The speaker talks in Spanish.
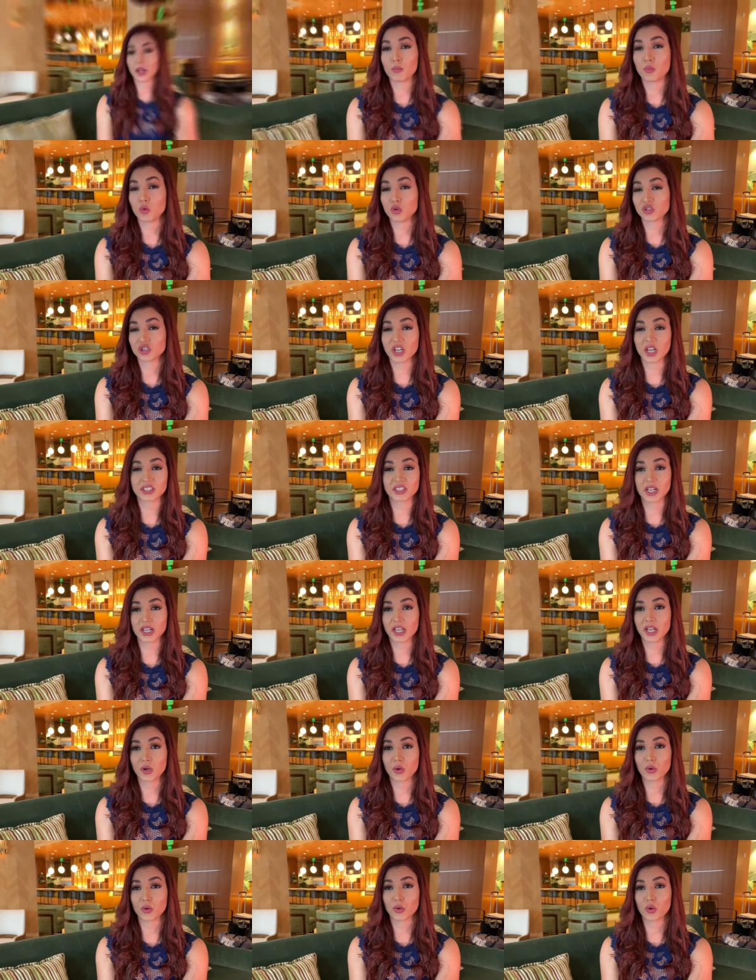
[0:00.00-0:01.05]
las muchachas
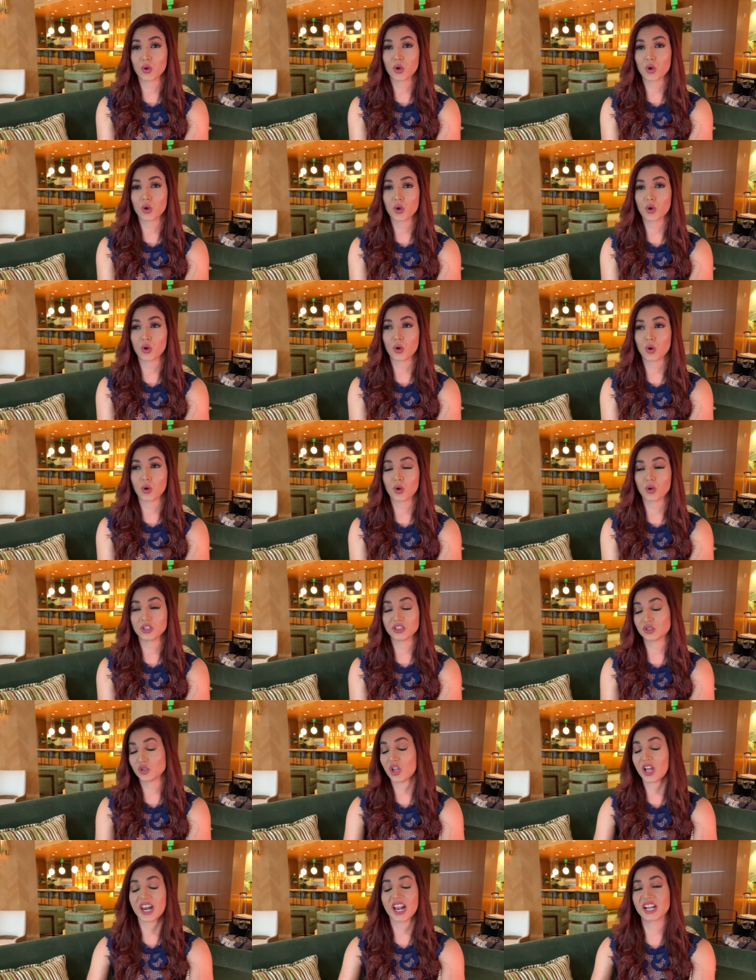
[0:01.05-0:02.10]
que conozco,
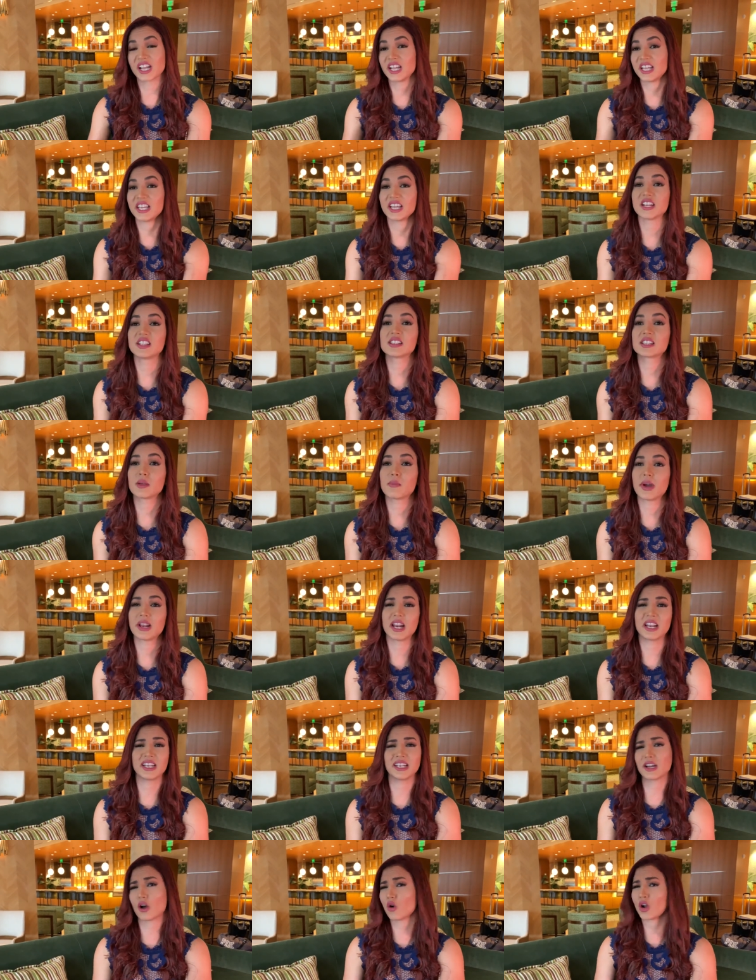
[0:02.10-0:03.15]
todas las que quieren ser
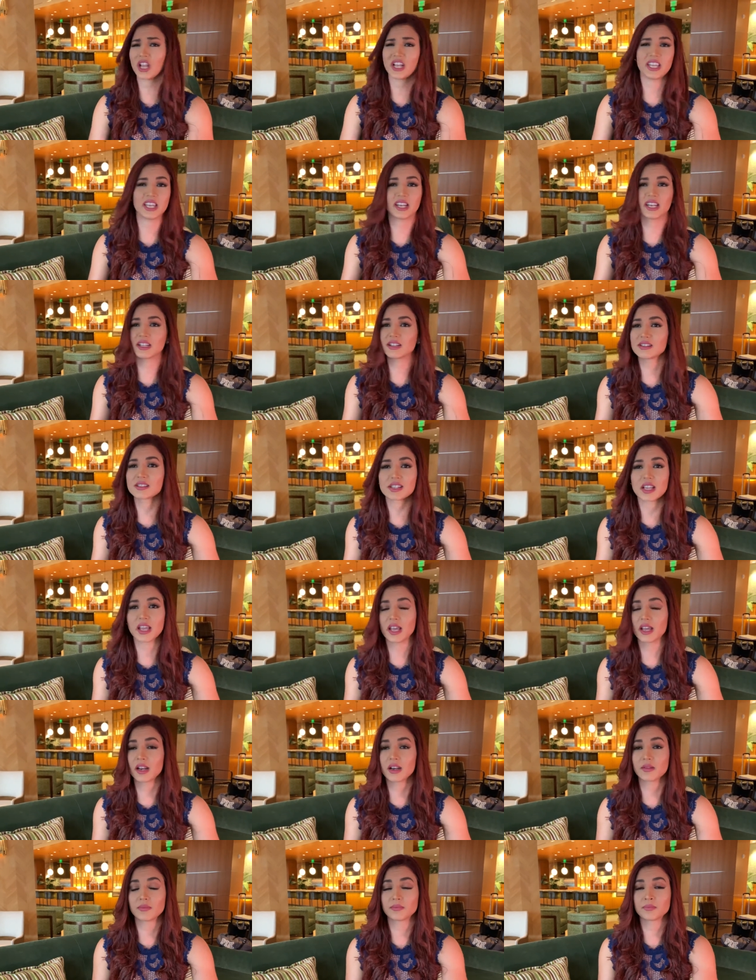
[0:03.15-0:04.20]
bailarinas o que quieren
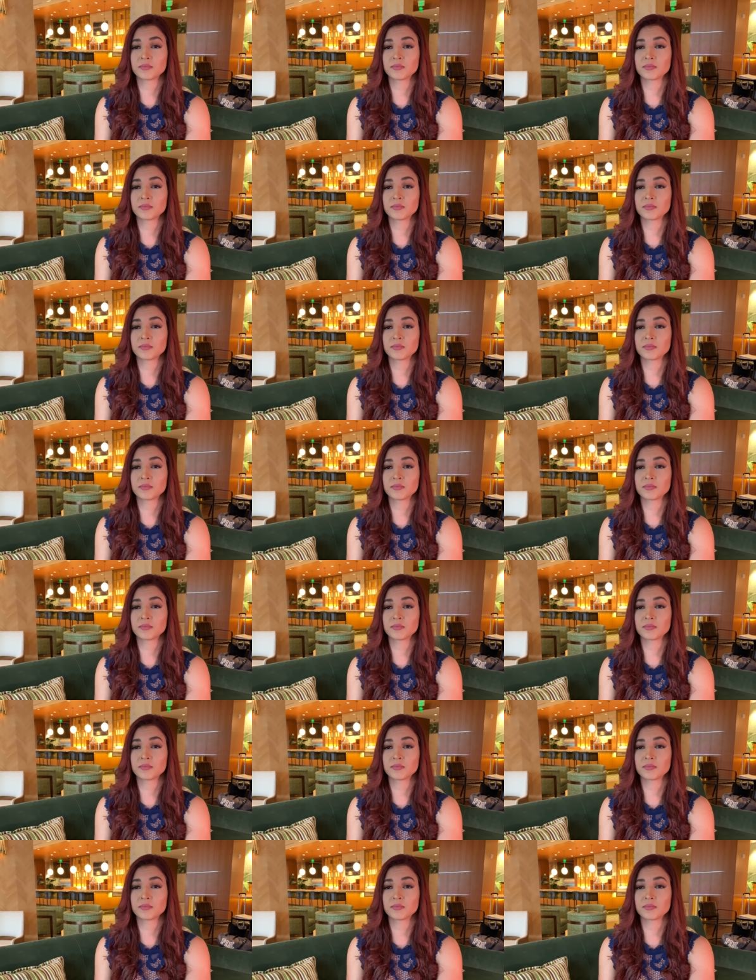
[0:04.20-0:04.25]
ser